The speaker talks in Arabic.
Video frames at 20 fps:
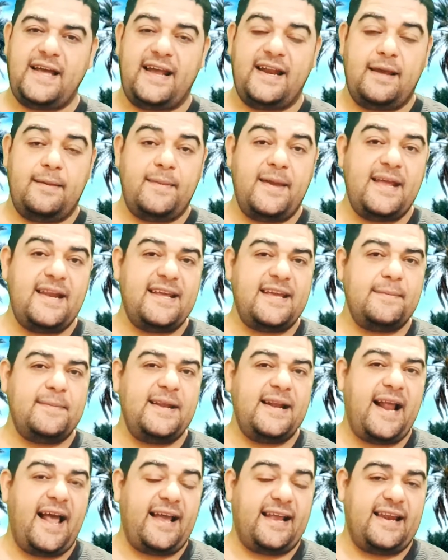على مالك بن
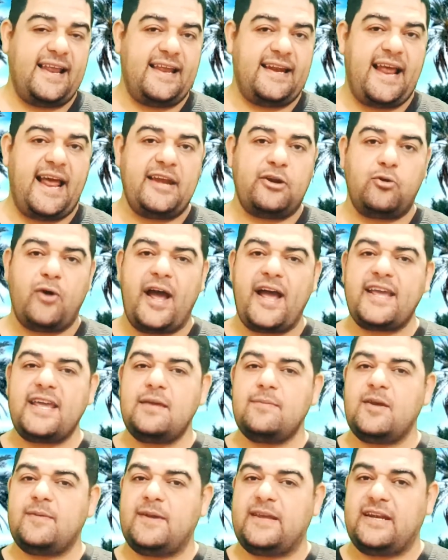العجلان أن
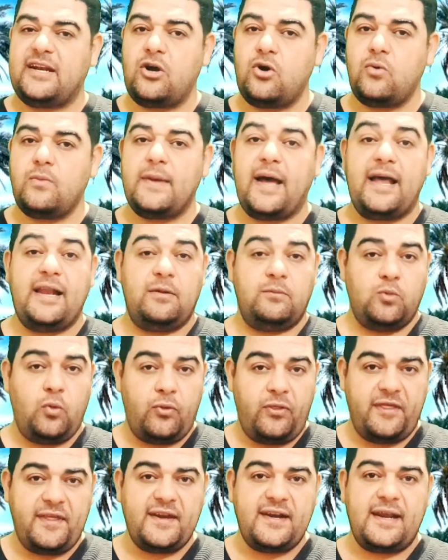يحكم بينهم
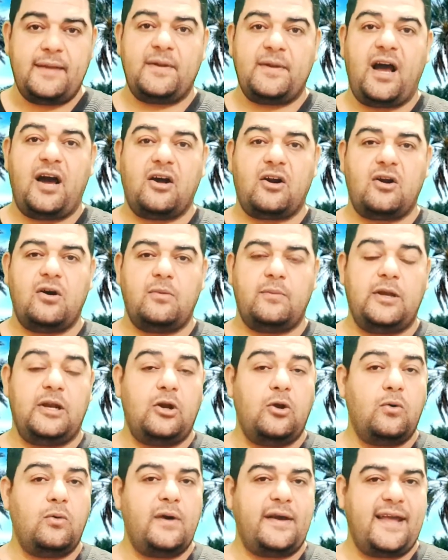المنذر بن حرام
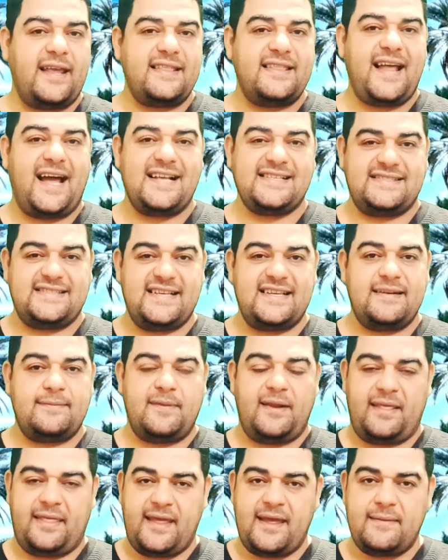اللي هو جد حسان
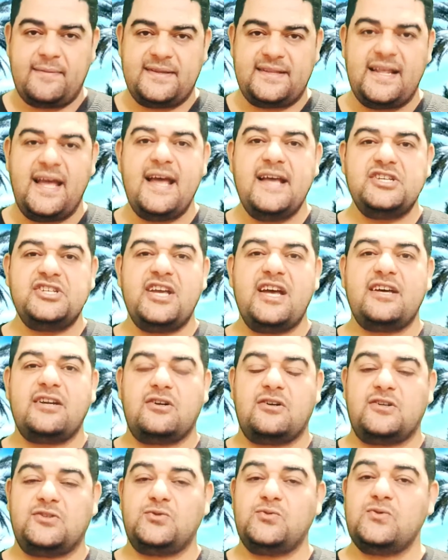بن ثابت شاعر
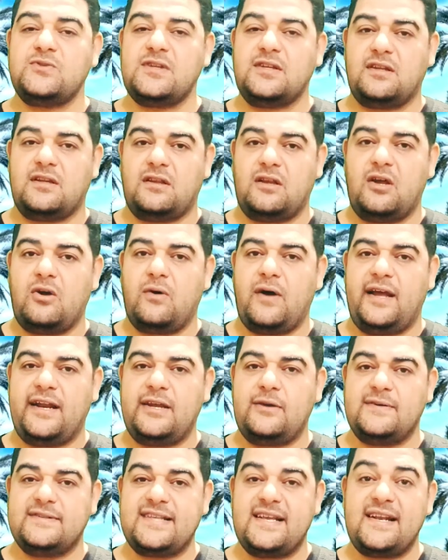الرسول صلى الله
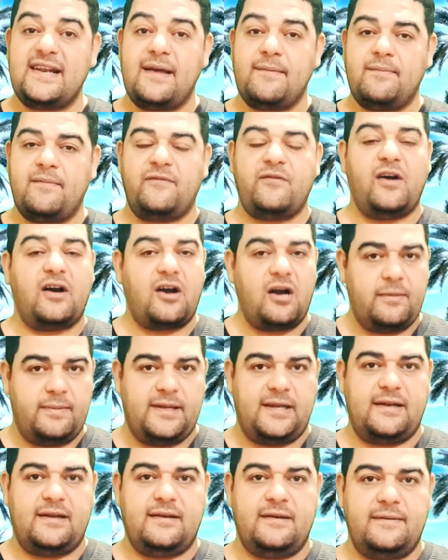عليه وسلم
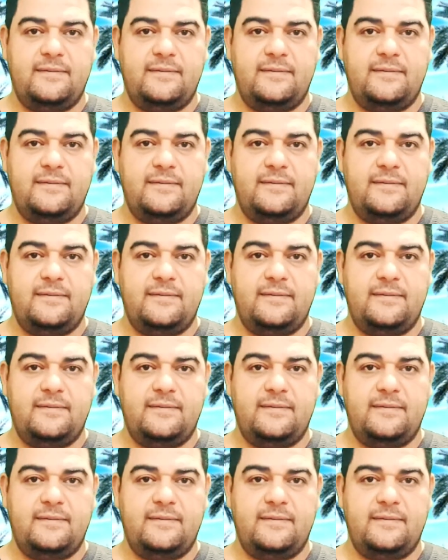فقبل